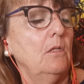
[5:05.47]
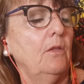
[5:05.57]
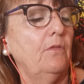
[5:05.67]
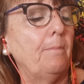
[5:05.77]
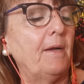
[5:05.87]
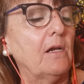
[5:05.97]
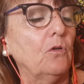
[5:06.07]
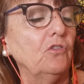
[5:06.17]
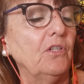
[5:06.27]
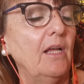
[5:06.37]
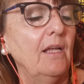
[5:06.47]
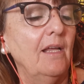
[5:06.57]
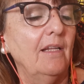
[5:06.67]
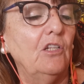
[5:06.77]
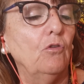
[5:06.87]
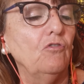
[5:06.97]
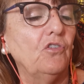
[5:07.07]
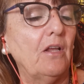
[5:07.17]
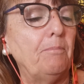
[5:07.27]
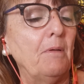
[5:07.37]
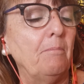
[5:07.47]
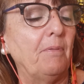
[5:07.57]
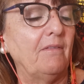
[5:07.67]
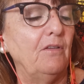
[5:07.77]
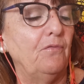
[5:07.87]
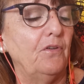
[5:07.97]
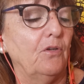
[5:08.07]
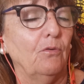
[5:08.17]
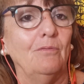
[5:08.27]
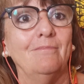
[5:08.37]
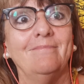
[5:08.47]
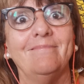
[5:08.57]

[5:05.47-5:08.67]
Dice, para Rosa de un sapien pacífico.